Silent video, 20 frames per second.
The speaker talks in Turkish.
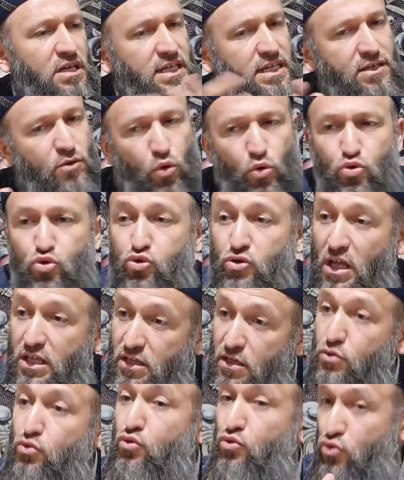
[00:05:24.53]

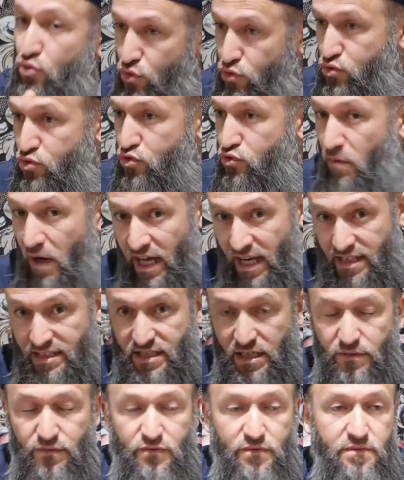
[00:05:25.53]
Konuşulanları duyuyoruz
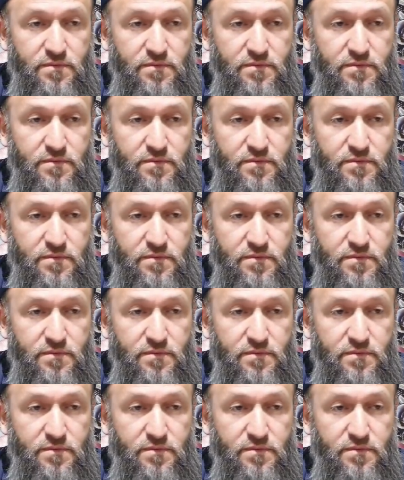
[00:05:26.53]
maalesef.